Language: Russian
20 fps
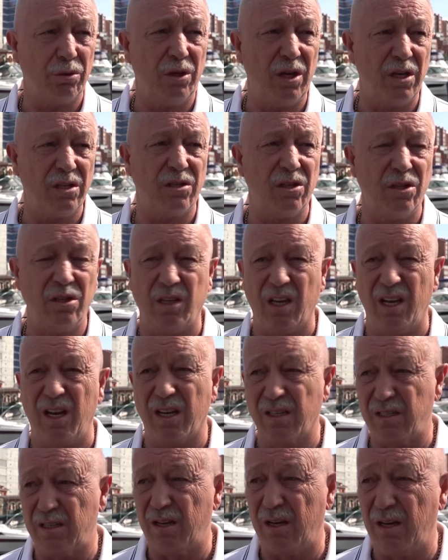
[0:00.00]
есть
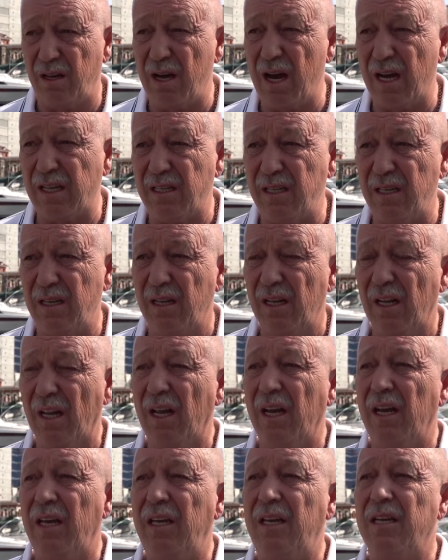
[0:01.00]
интерес к регате,
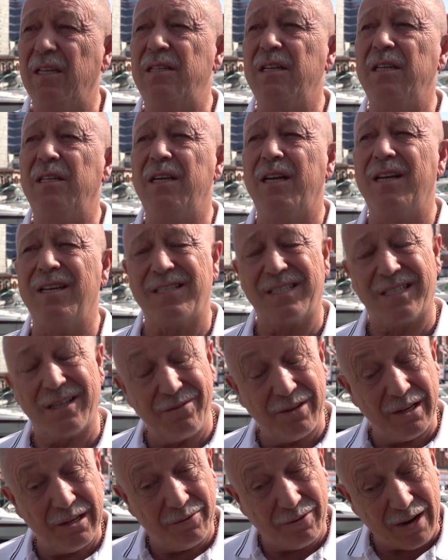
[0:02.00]
есть интерес
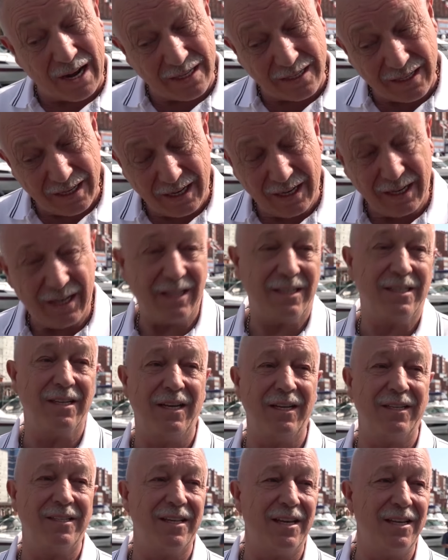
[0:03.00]
завоевать эти
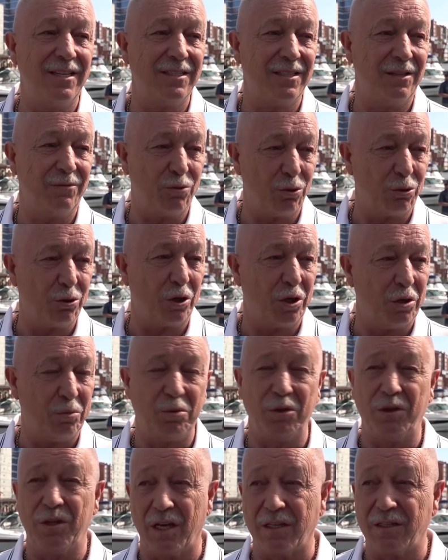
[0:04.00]
лицензии, все-таки
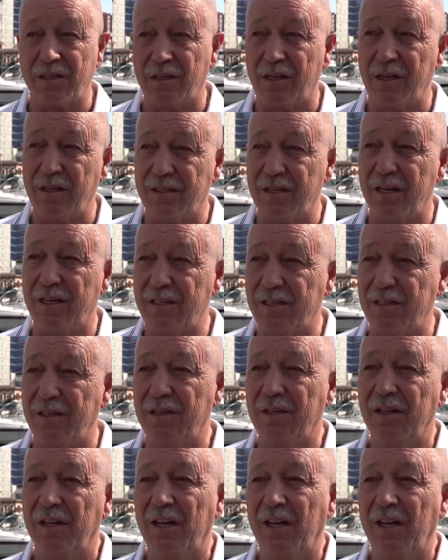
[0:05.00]
15 лицензий,